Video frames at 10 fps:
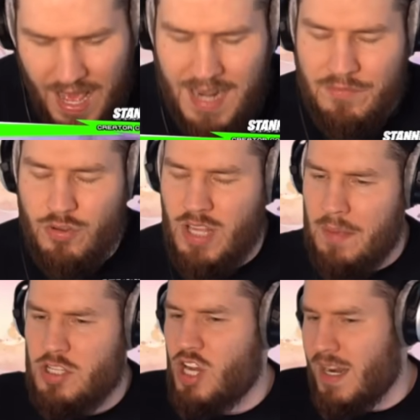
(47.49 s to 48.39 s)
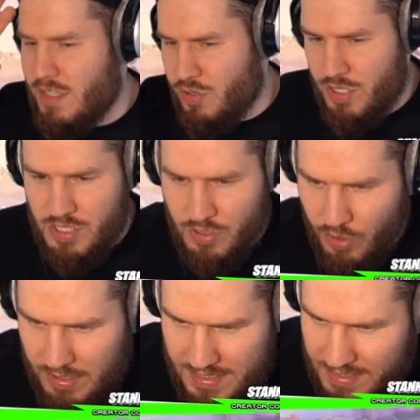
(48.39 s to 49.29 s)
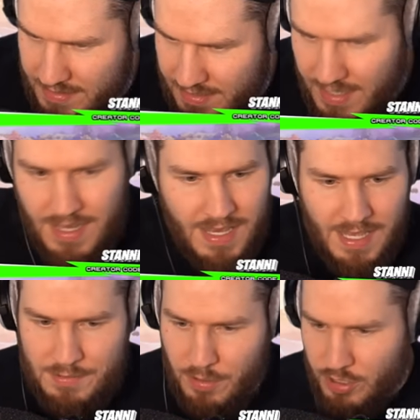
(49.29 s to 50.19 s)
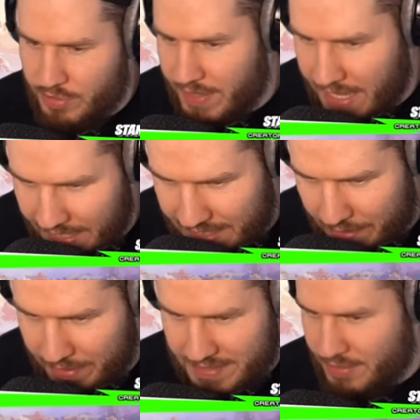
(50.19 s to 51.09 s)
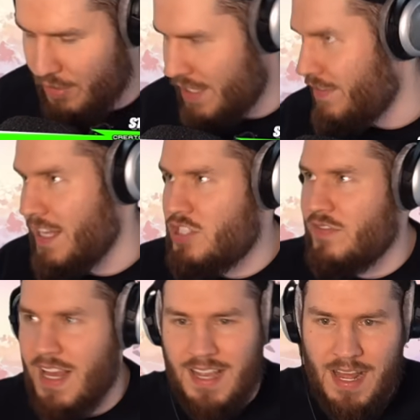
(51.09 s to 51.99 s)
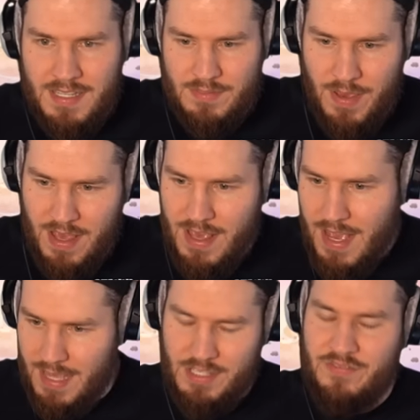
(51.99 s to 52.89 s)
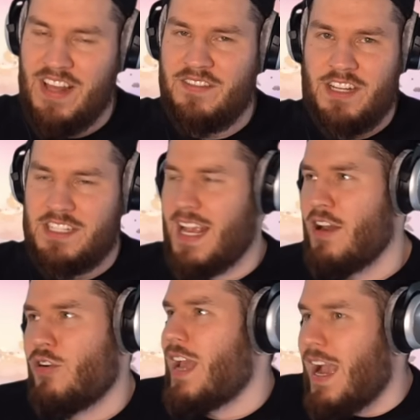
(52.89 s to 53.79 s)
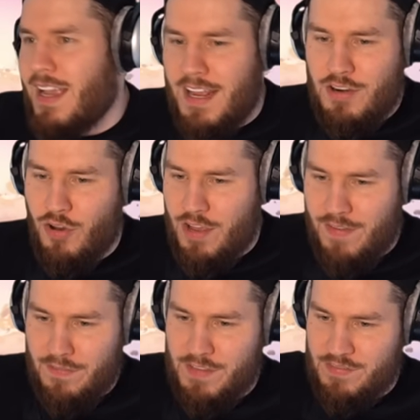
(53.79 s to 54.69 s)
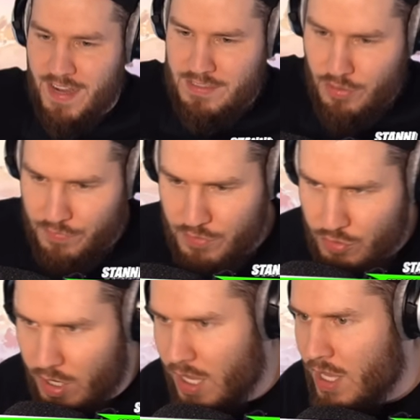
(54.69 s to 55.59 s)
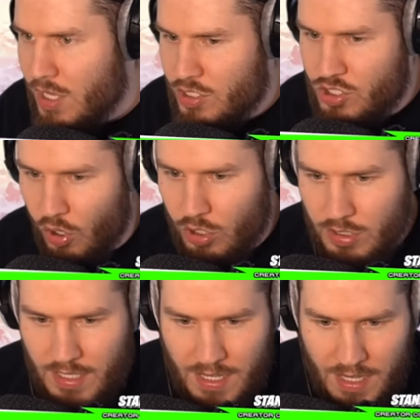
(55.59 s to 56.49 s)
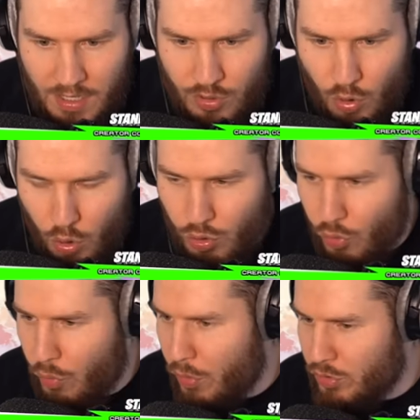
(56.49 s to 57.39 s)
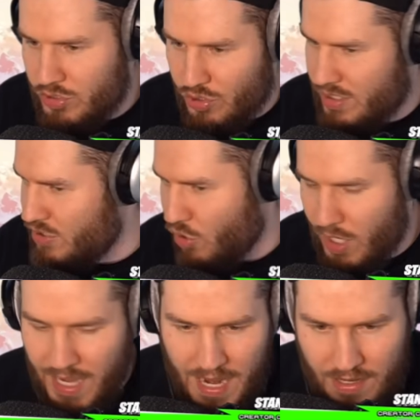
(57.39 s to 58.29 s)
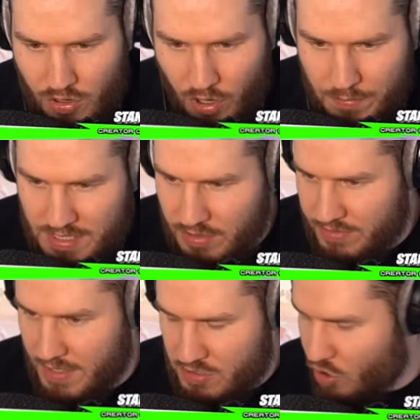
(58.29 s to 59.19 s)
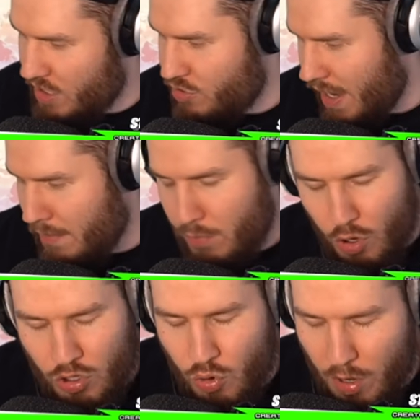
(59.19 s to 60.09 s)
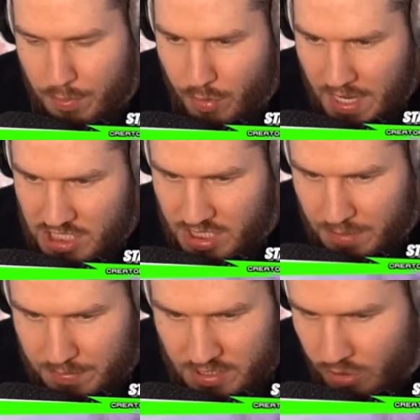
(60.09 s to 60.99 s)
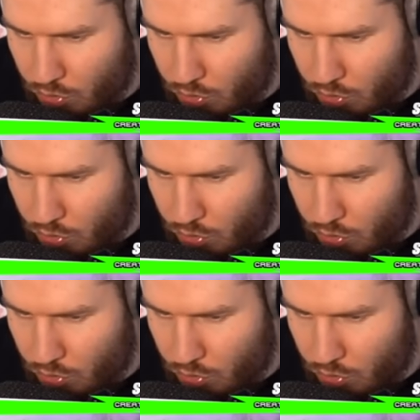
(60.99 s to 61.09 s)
Ah, den Wunder haben sie schon angekündigt zur neuen Season. Ich bin auch schon wieder rentnermäßig, Leute. Ich weiß schon wieder gar nichts mehr. Also ich werde, ich kenne auch gar keine neue Waffe. Ich weiß irgendwie nur, Son äh, Goku und so sind neu reingekommen, beziehungsweise neue Dragon Ball Corporation gibt es.